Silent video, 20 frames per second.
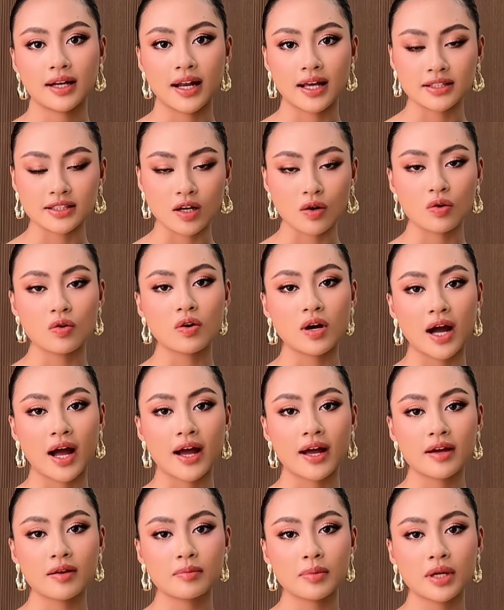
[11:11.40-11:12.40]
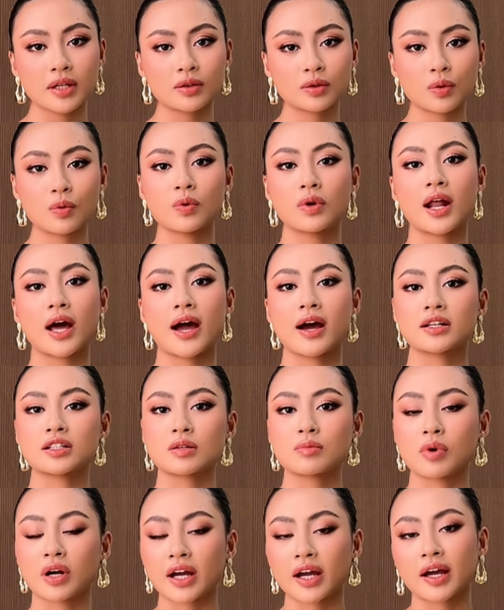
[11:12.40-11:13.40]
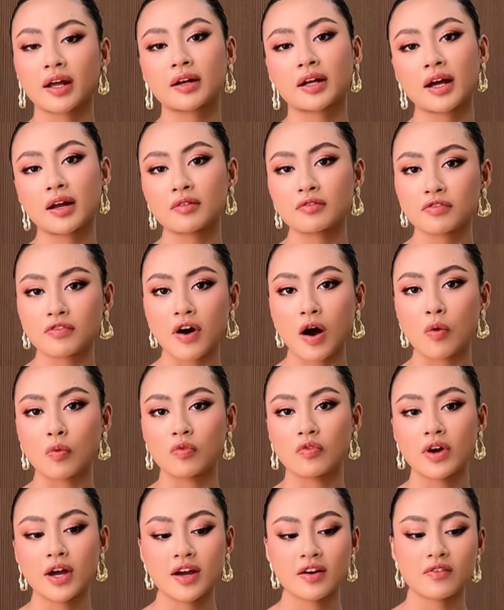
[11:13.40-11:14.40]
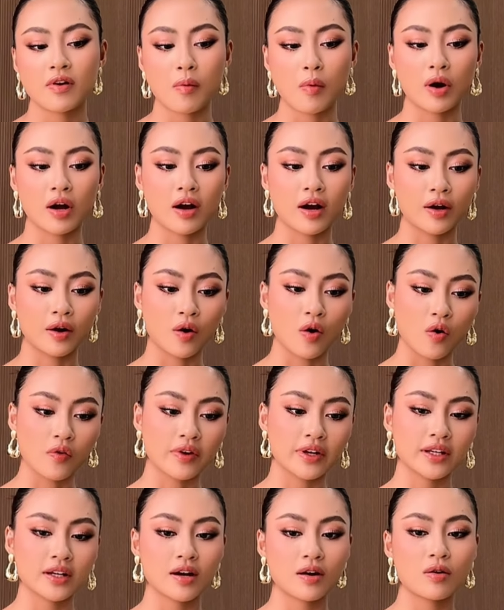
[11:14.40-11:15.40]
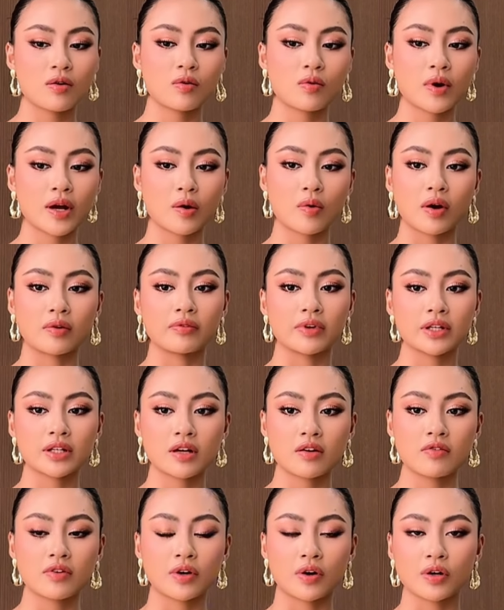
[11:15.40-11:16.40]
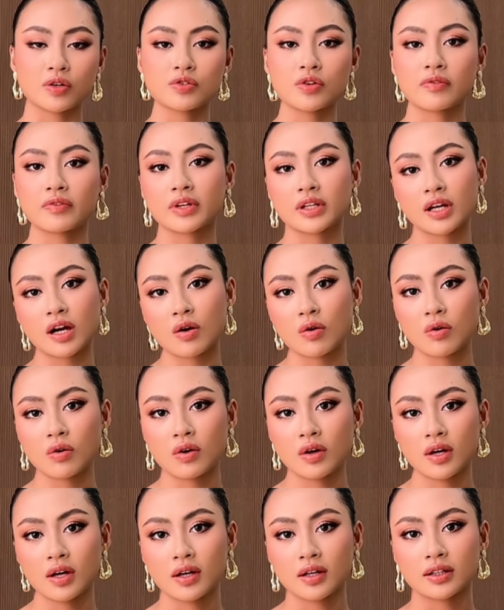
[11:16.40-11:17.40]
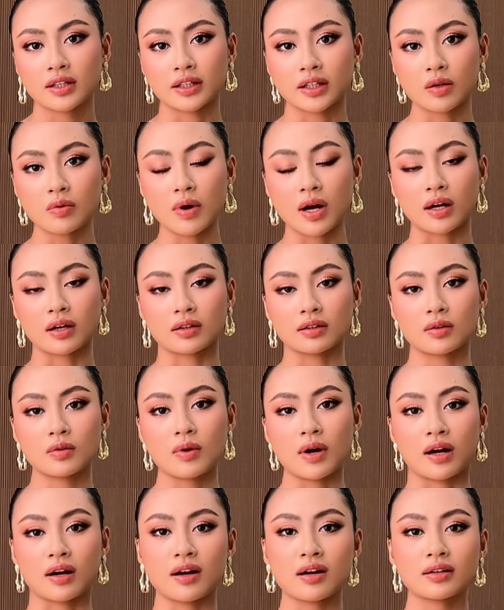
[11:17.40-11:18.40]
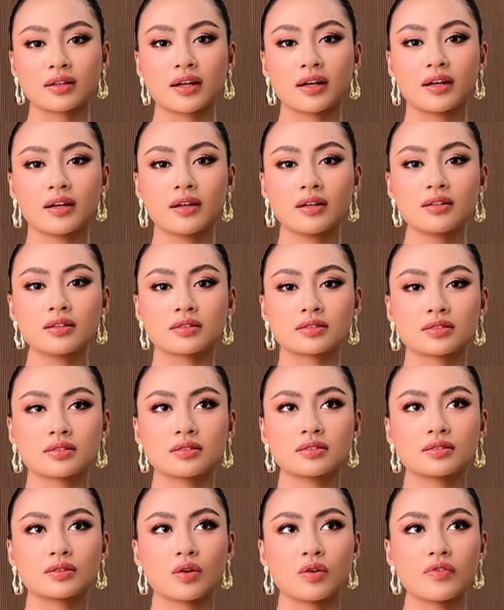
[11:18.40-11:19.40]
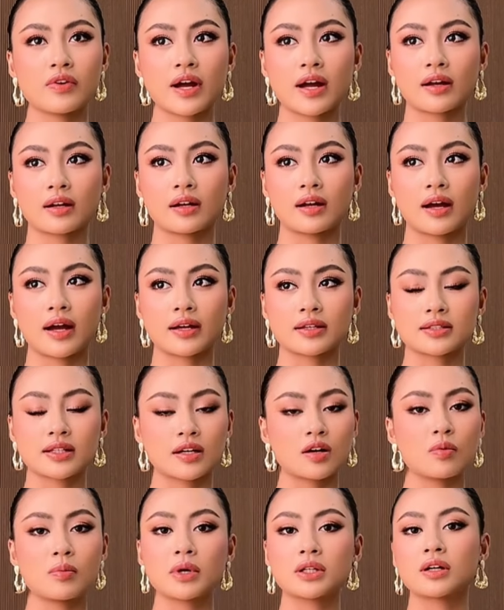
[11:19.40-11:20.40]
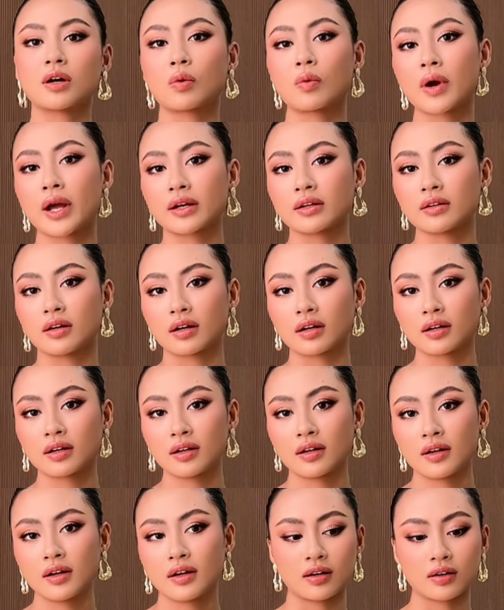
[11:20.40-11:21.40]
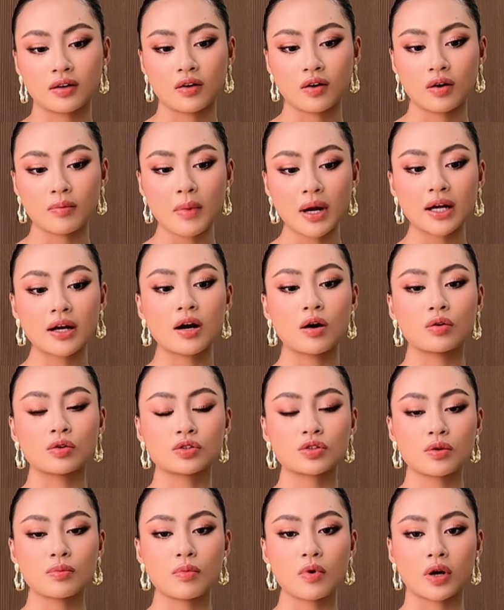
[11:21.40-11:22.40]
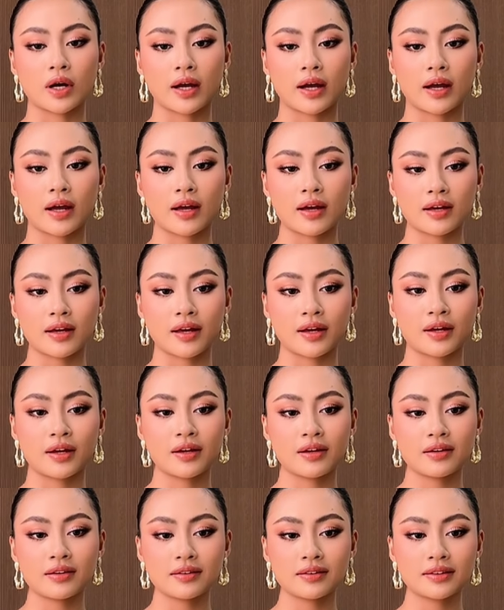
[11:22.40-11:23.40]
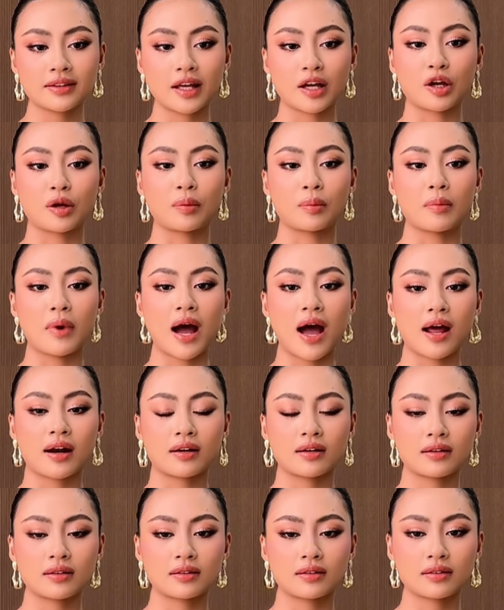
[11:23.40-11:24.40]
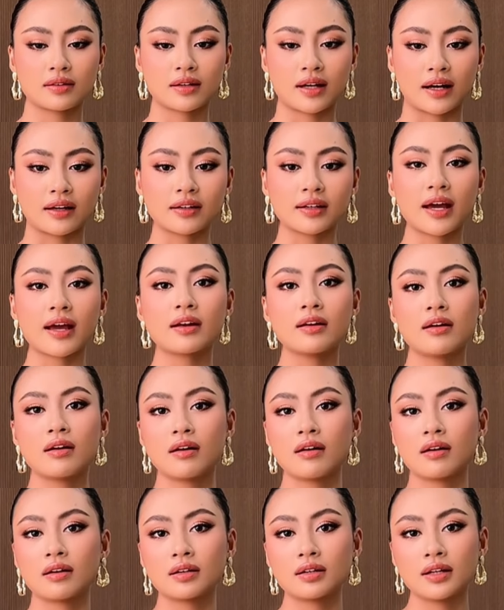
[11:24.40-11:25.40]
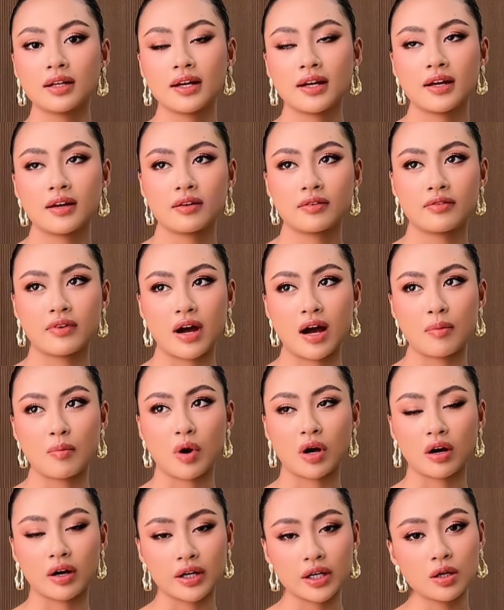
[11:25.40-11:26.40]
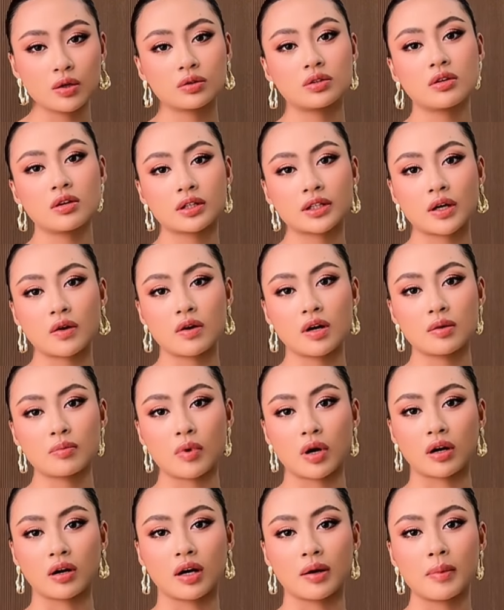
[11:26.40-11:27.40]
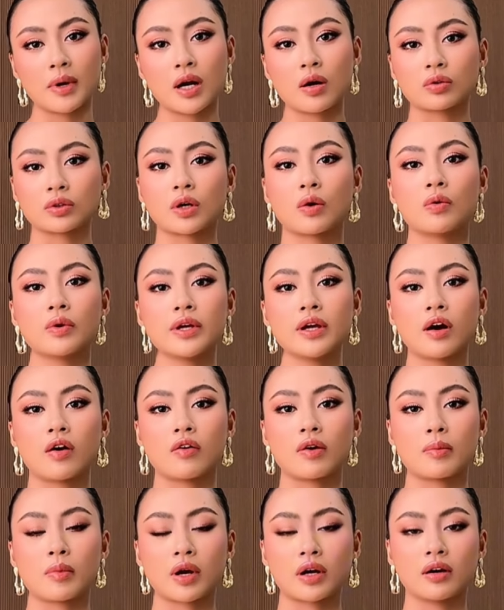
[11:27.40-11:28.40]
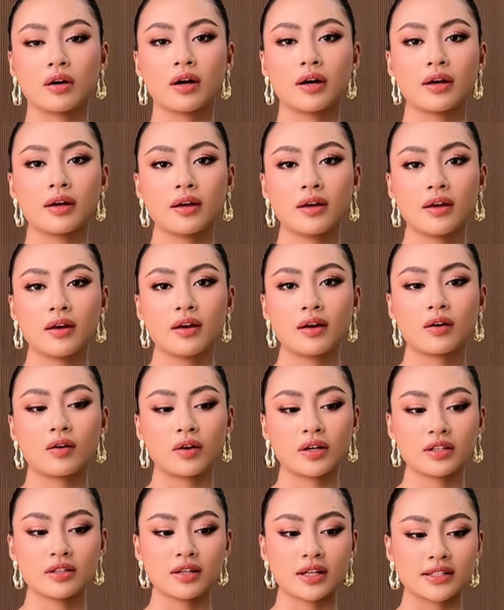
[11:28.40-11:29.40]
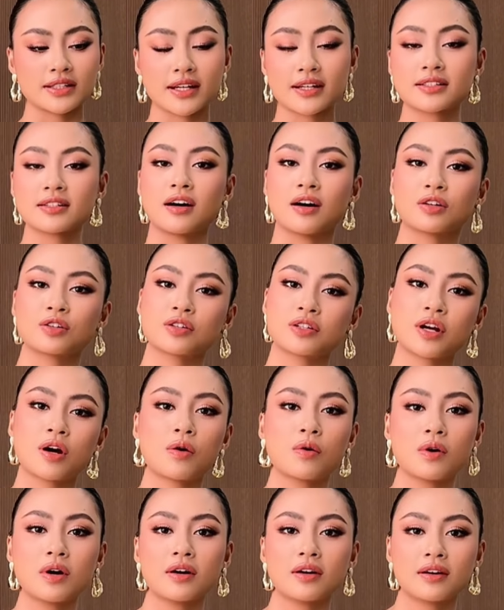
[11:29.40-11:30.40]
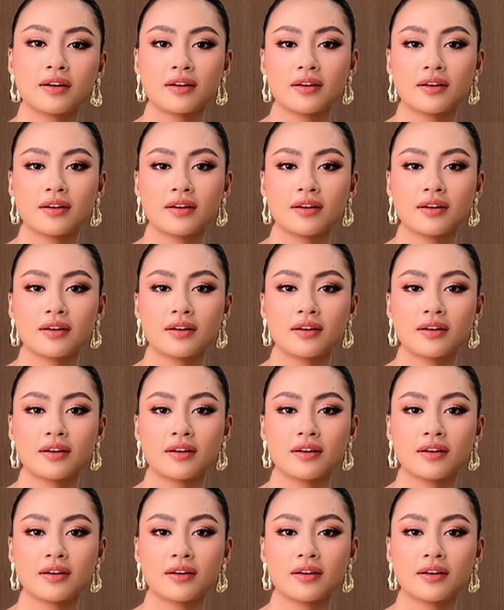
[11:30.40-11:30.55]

là sáu cô gái mới tụ lại ở trong một cái căn phòng và mọi người ngồi với nhau quây quần với nhau và nói chuyện với nhau thì cái khoảng khoảng khắc đấy thực sự đối với hạnh là hạnh sẽ không bao giờ quên được nó bắt đầu cho một cái cái tình bạn gắn kết hơn và mọi người yêu thương nhau hơn mọi người bắt đầu thấu hiểu và mọi người gọi như là che chở cho nhau á